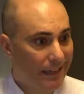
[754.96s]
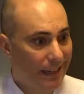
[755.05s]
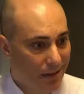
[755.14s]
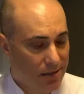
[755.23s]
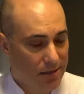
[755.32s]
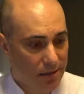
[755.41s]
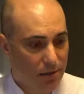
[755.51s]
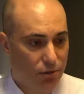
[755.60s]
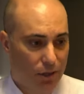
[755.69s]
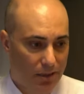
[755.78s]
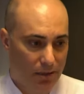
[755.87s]
de genel anestezi
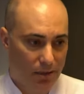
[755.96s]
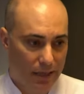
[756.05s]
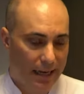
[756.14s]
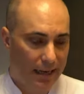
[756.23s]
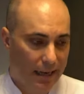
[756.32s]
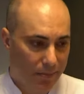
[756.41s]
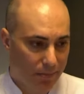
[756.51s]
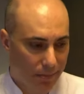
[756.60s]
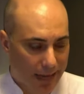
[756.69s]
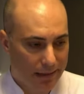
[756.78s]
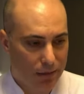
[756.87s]
alacaksınız. Yani hem
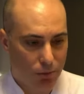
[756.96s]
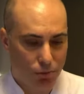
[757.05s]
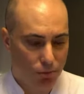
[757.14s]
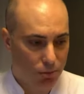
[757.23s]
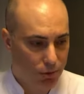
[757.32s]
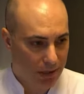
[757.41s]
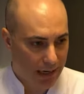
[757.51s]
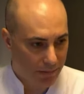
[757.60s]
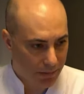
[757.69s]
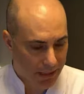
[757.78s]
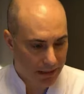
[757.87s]
belden uyuşturulacak
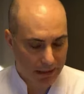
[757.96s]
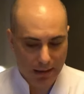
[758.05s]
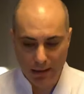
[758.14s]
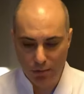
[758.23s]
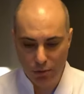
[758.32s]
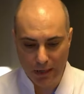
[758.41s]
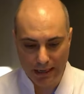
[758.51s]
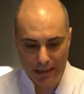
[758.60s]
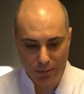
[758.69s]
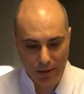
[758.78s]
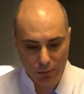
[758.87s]
hem de
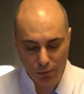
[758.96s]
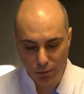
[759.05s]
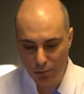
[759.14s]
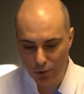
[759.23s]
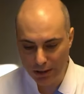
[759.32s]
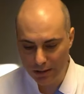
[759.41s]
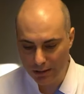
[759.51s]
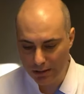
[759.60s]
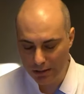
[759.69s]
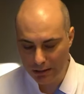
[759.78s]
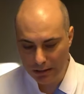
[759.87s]
mütakiben
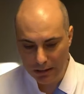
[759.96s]
uyutulacaksınız.